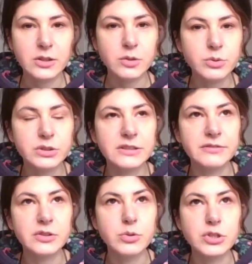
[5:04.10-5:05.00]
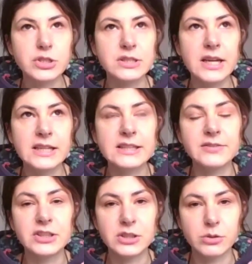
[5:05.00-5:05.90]
загрузке вы уже
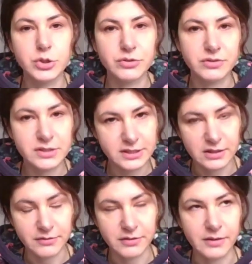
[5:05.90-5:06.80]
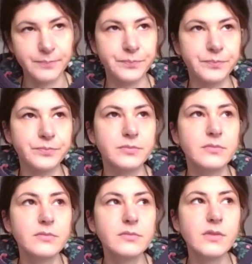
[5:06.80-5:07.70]
знаете все ключевые слова.
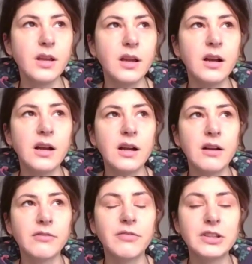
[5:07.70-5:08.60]
А,